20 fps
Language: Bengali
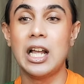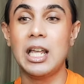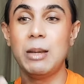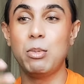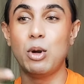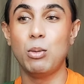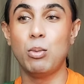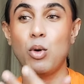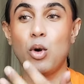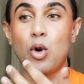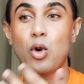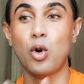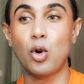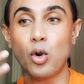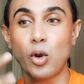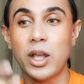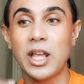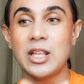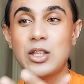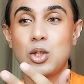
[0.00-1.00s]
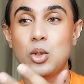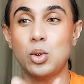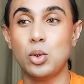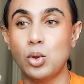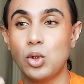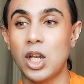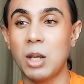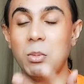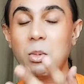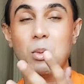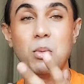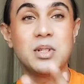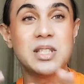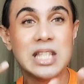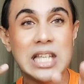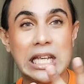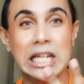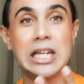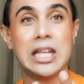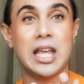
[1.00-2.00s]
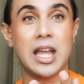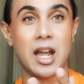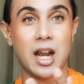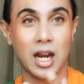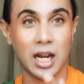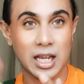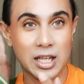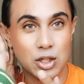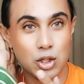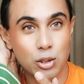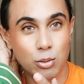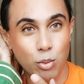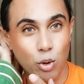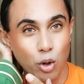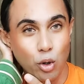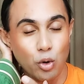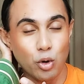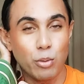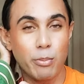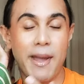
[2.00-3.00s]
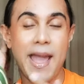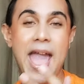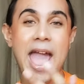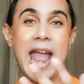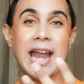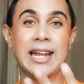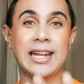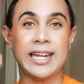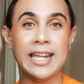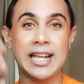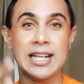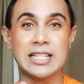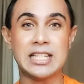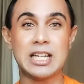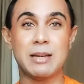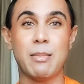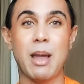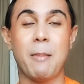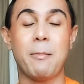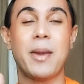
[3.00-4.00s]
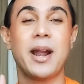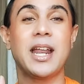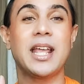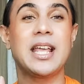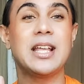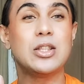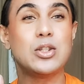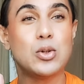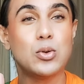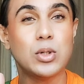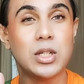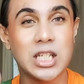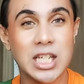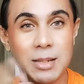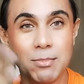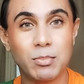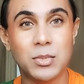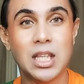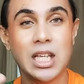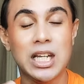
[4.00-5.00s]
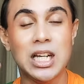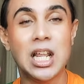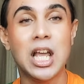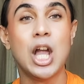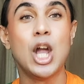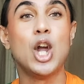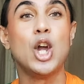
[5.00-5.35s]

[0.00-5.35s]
কি বলবো কোনো কিছু কি বলবো স্কিন কেয়ার কিছু বলুন বা অ্যান্টি এজিং ব্যাপারে কিছু টিপ দিন